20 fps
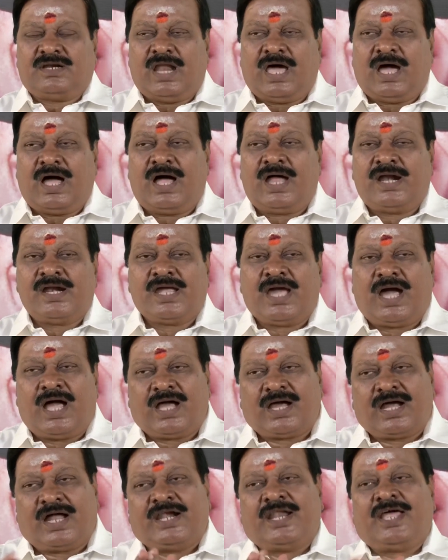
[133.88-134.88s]

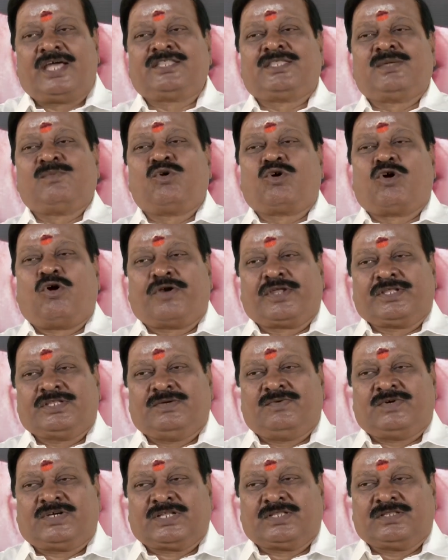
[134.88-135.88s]
நான்காக அதிமுக
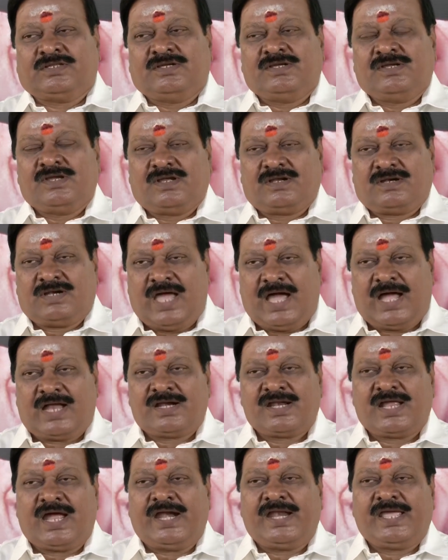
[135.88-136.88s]
உடைந்து விட்டது
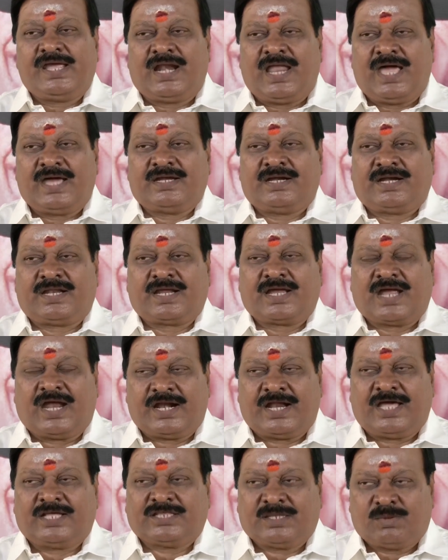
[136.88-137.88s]
நான்கு அணிகளாக இன்றைக்கு
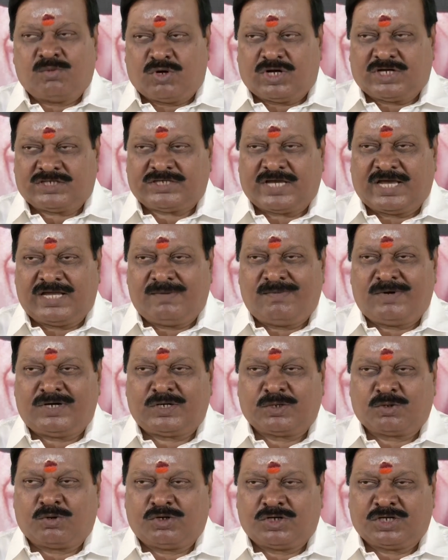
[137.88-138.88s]
அதிமுக
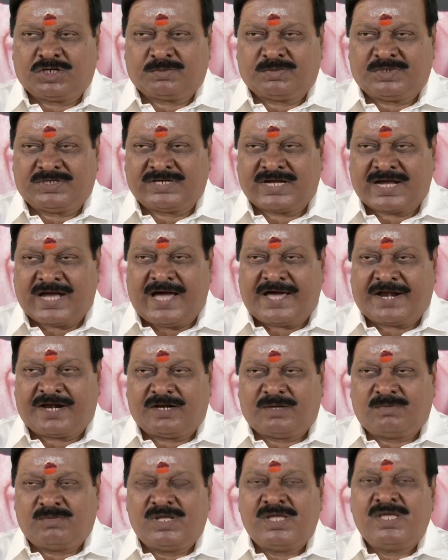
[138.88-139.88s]
செயல்பட்டு கொண்டிருப்பதற்கு
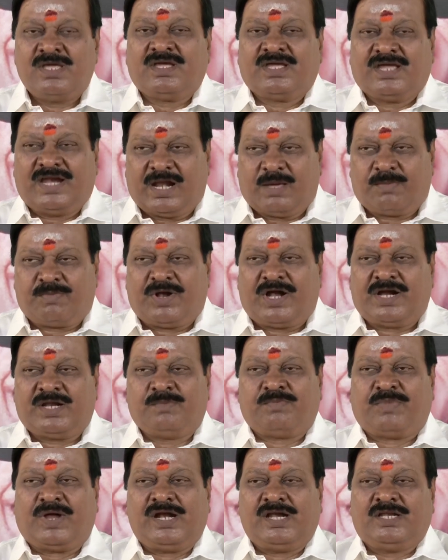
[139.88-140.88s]
காரணம்
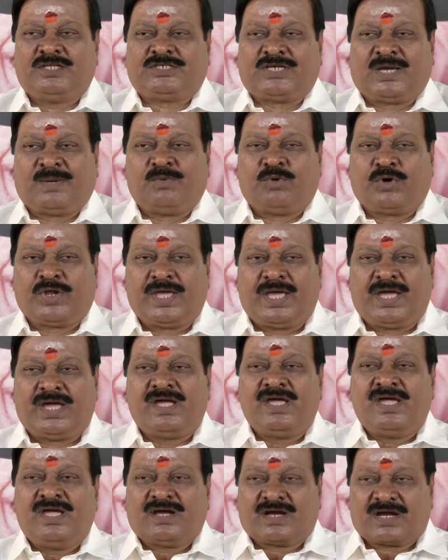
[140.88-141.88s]
எடப்பாடி பழனிசாமியுடைய
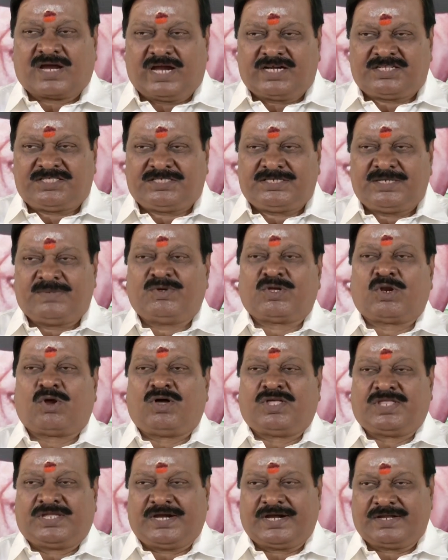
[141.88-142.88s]
கட்சி
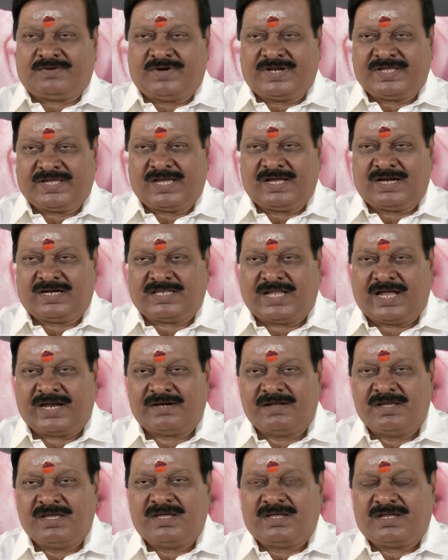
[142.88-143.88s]
விரோத நடவடிக்கைகள்
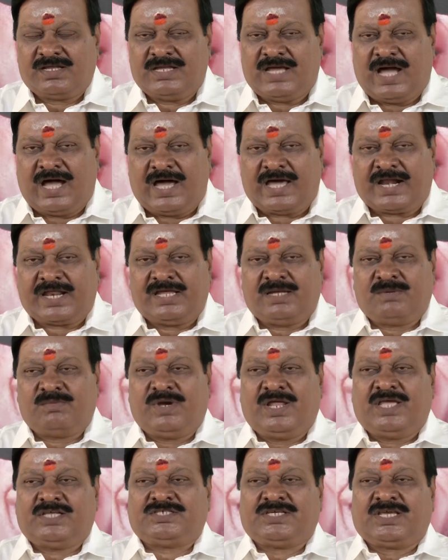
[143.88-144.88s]
தான்
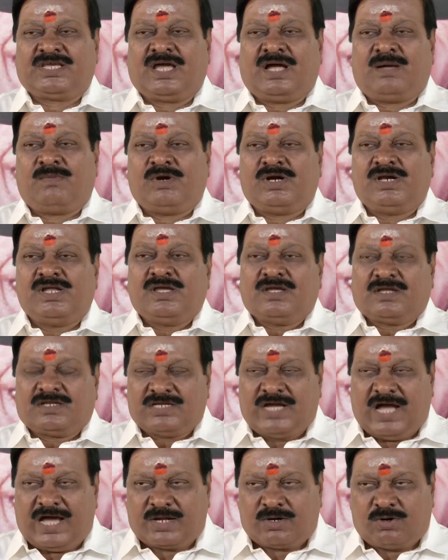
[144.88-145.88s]
யாரையும் நேசிக்காமல்
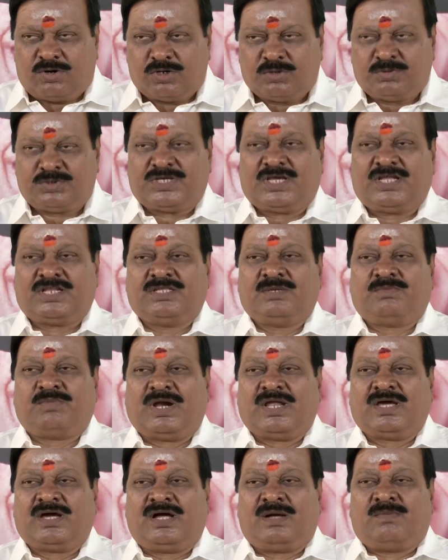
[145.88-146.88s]
யாரோடும் சேர்ந்து
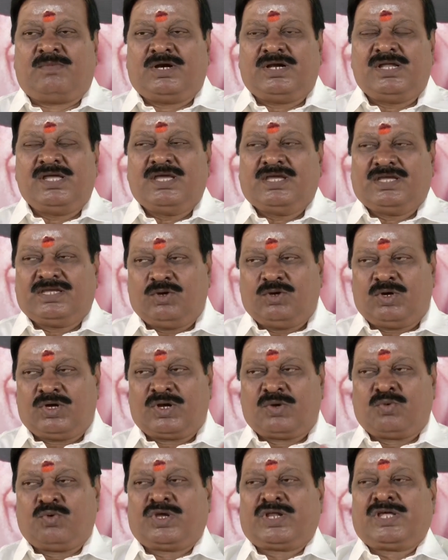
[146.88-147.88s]
பழகாமல்
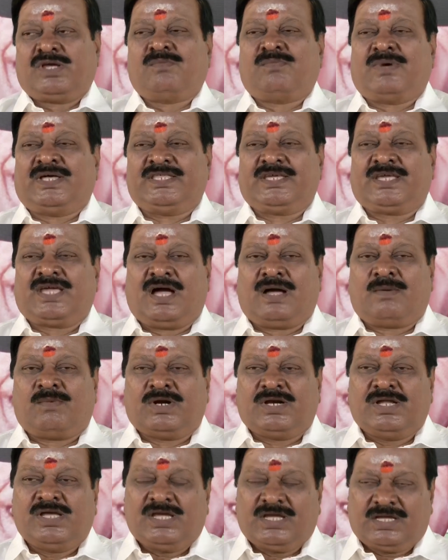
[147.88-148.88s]
ஒருவரையும்
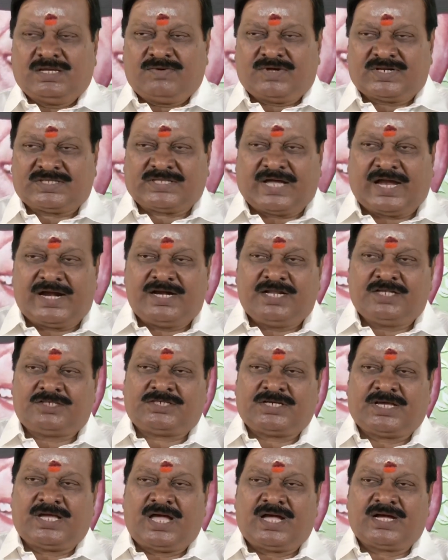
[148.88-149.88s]
மதிக்காமல் இவர்
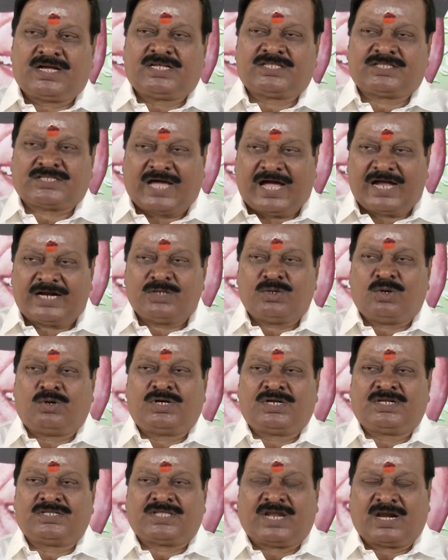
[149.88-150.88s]
தன்னிச்சையாக தான்
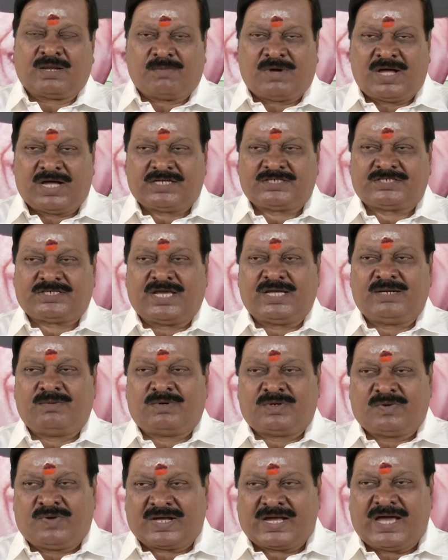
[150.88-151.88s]
தோன்றித்தனமாக
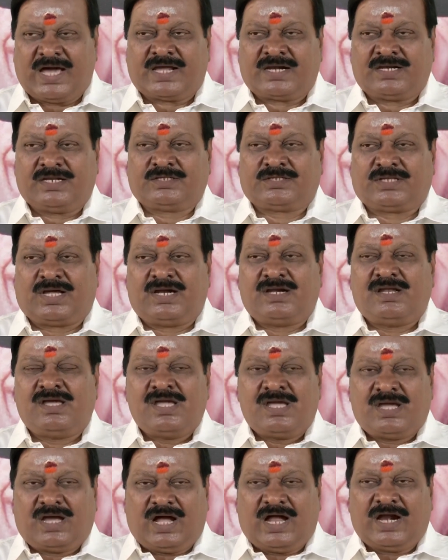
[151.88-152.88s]
செயல்படுவ காரணத்தால்
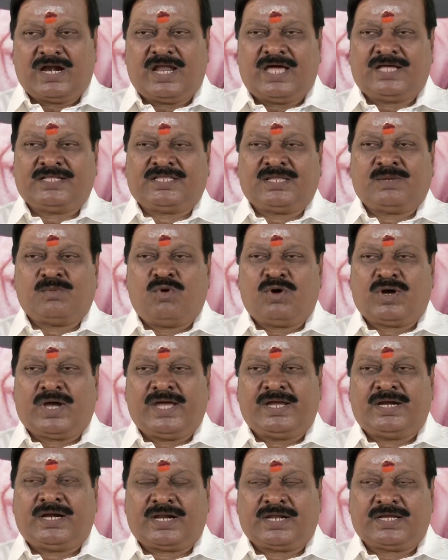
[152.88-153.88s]

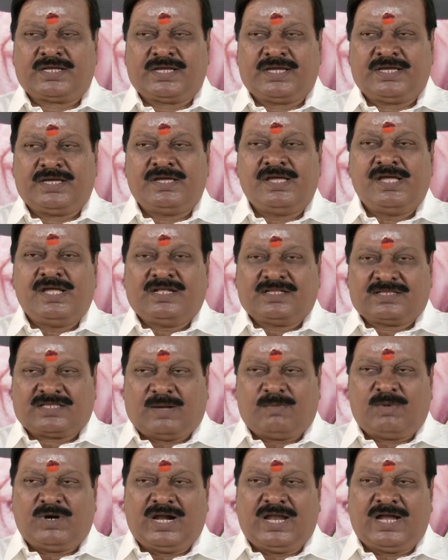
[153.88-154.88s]
அதிமுக இன்றைக்கு
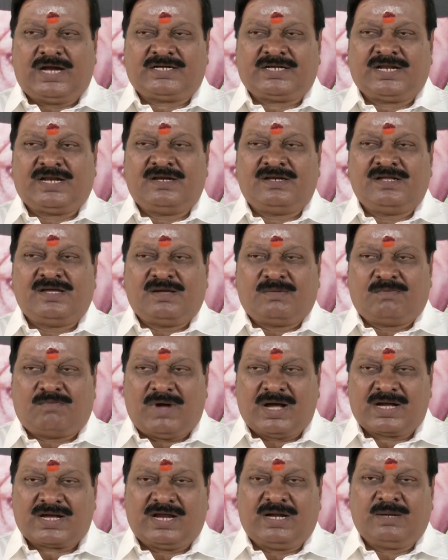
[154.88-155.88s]
தமிழ்நாட்டில்
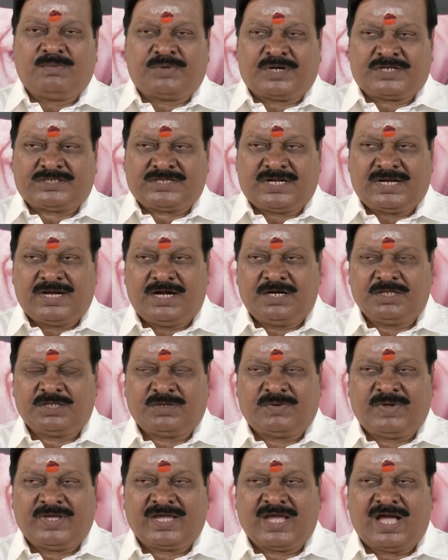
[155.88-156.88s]
மக்கள் பிரச்சனை
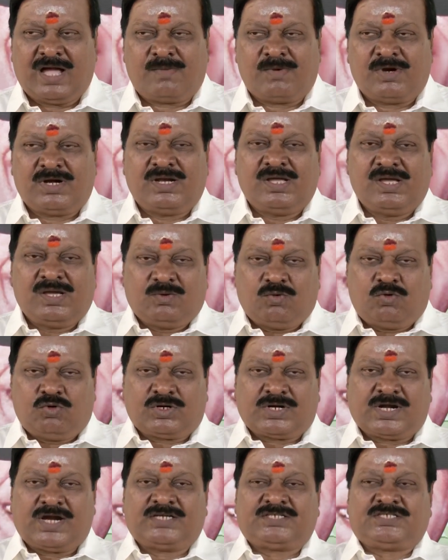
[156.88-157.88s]
எடுத்து வைக்காமல்
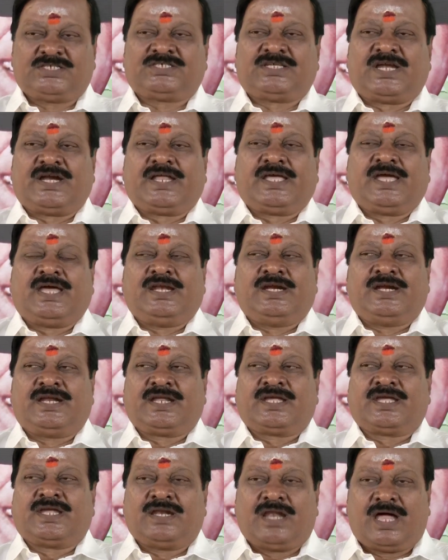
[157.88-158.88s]
உட்கட்சி சண்டையால்
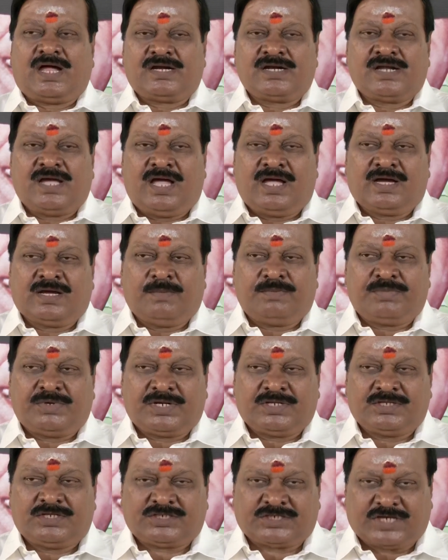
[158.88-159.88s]
இன்றைக்கு நான்காக
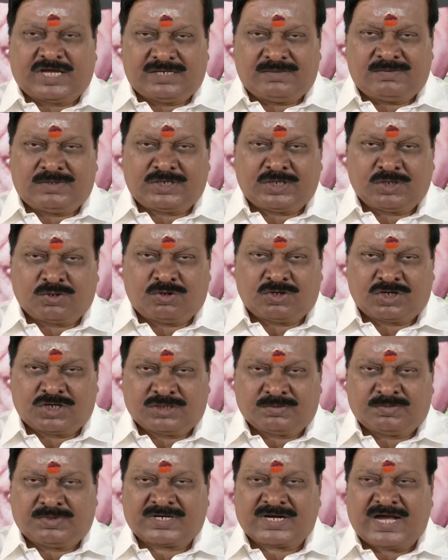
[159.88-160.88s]
பிரிந்து செயல்பட்டு
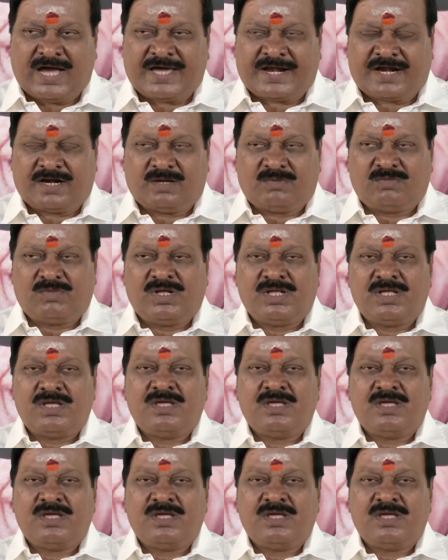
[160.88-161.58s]
கொண்டிருக்கும் காரணம்